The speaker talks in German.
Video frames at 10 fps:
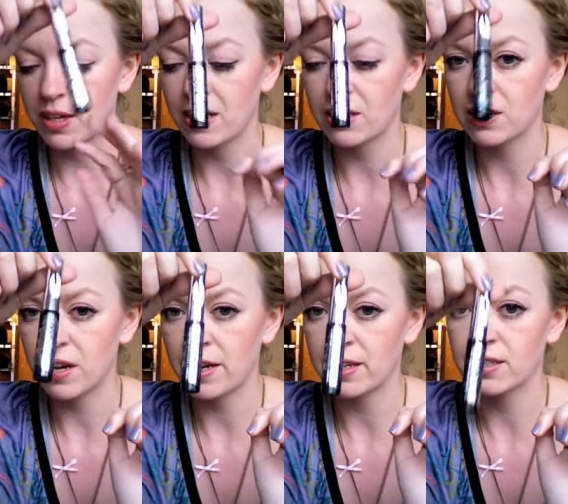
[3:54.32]
kann ich
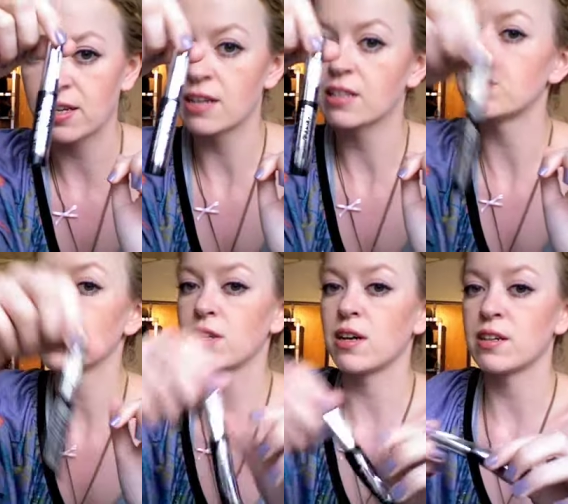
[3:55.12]
eigentlich gar nicht mehr
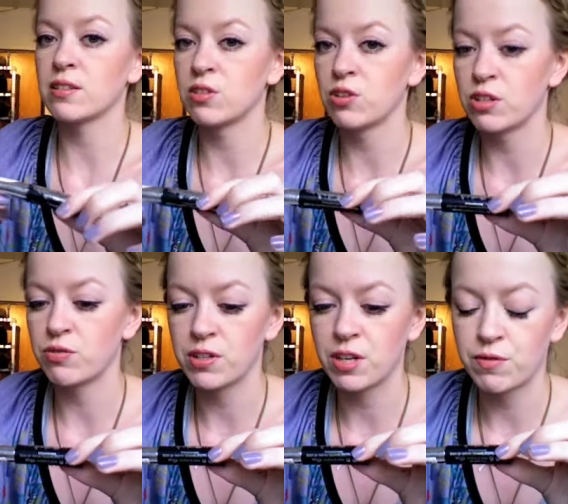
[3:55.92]
tragen. Den sollte ich
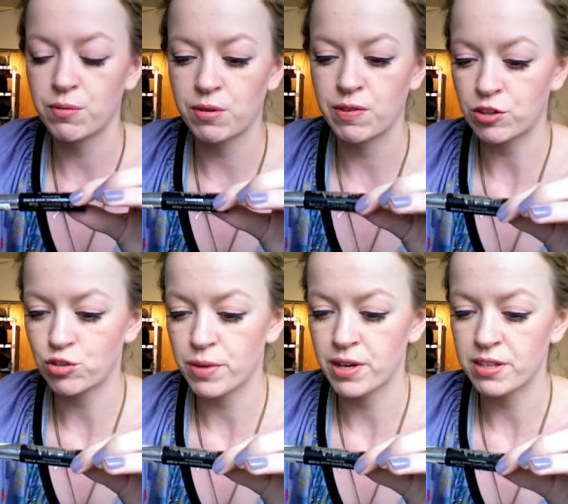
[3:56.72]
vielleicht einfach mal
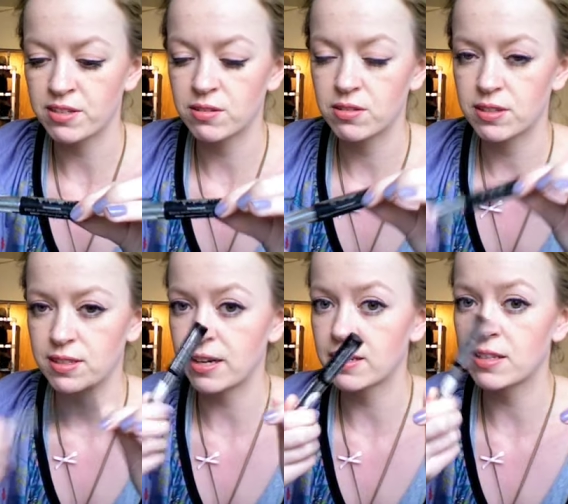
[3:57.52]
wegschmeißen. Ich
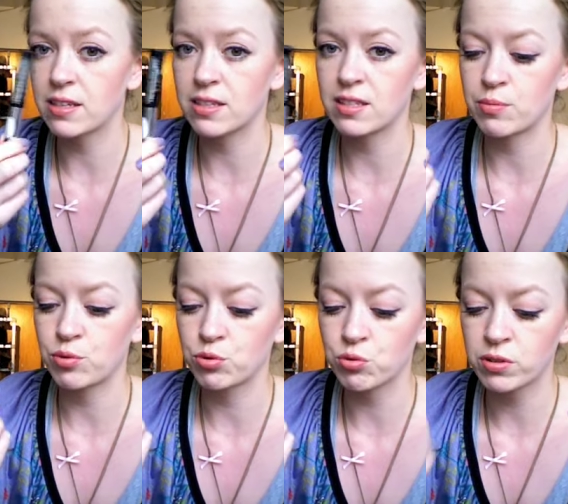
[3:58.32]
denke nicht, dass es am
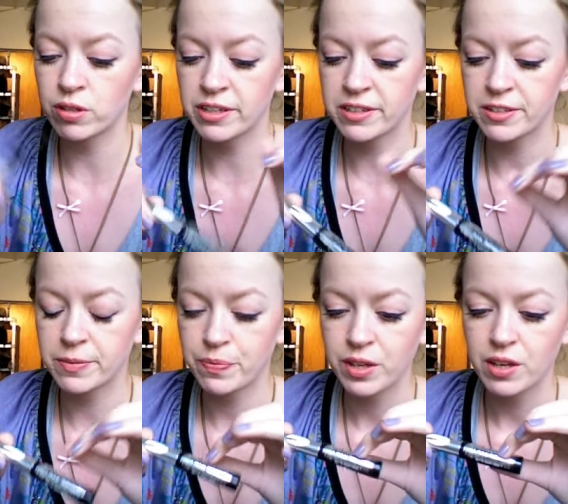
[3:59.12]
Produkt liegt.
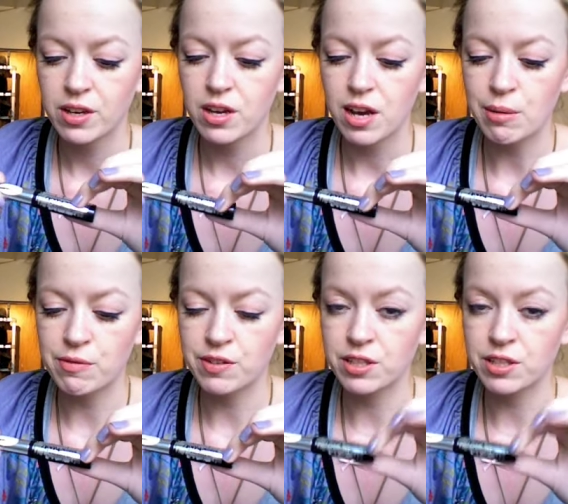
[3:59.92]
Aber wenn